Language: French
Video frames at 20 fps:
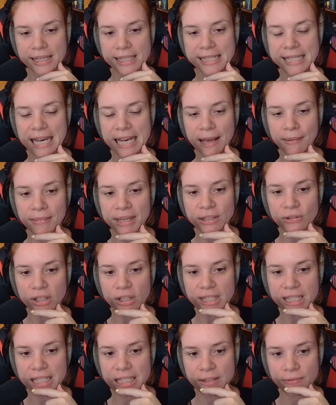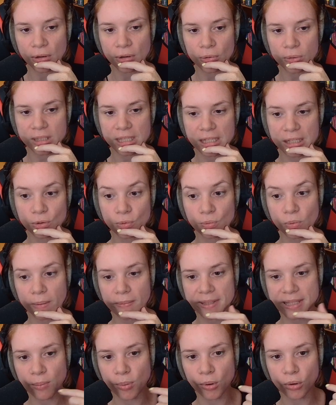C'est la méthode qui différencie les deux. Ouais,
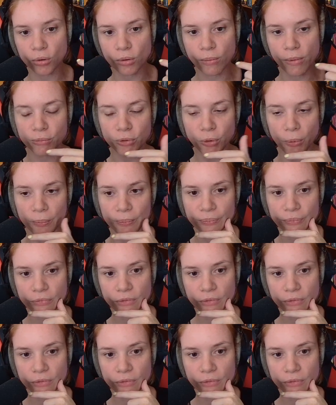mais ça porte le même nom.